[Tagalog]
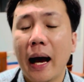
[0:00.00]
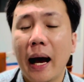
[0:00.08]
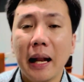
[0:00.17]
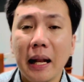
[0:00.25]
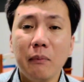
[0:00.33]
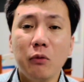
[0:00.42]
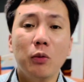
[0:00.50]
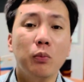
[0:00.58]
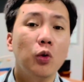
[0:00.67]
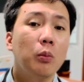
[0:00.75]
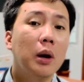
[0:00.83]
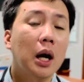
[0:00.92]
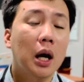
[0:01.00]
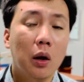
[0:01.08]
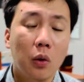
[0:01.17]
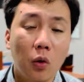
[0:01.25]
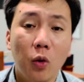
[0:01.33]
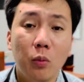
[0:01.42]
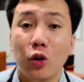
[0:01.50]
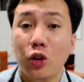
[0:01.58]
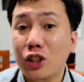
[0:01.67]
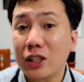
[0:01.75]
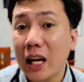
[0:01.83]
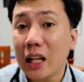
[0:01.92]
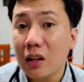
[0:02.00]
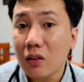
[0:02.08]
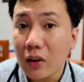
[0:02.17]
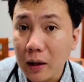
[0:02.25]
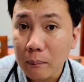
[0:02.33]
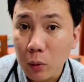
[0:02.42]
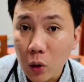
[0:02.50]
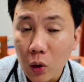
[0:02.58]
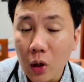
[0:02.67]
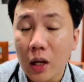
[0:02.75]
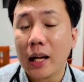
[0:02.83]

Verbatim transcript: Alam niyo po ba ang common side effect po